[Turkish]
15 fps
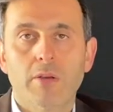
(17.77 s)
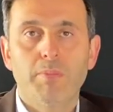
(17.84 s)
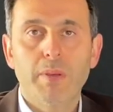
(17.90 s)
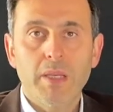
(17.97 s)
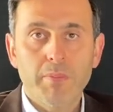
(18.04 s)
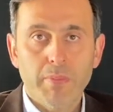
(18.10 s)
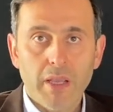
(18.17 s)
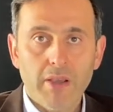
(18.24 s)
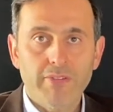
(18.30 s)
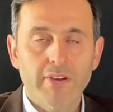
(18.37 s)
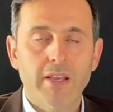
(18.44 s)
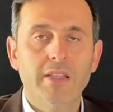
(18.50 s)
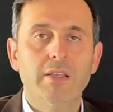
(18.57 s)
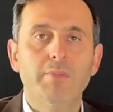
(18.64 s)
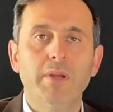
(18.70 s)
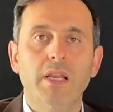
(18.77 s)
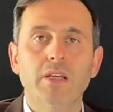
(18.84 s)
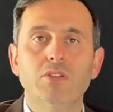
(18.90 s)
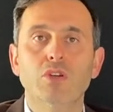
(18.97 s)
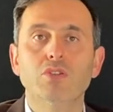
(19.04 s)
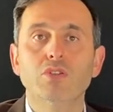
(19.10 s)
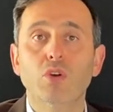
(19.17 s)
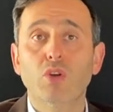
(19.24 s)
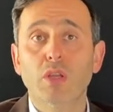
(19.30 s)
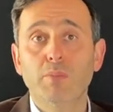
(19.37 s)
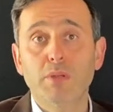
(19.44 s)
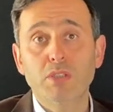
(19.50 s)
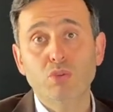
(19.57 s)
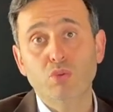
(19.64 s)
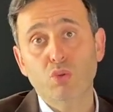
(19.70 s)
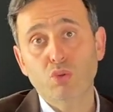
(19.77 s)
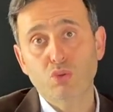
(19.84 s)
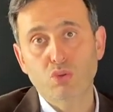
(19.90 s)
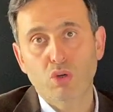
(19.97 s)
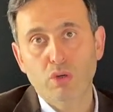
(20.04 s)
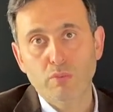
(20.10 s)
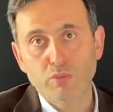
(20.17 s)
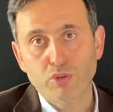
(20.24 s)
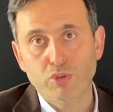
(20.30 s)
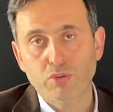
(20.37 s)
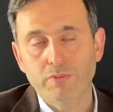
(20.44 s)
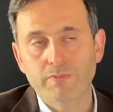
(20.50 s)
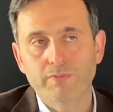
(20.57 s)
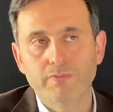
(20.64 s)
Bir beyefendi biraz önce öyle bir soru sormuş.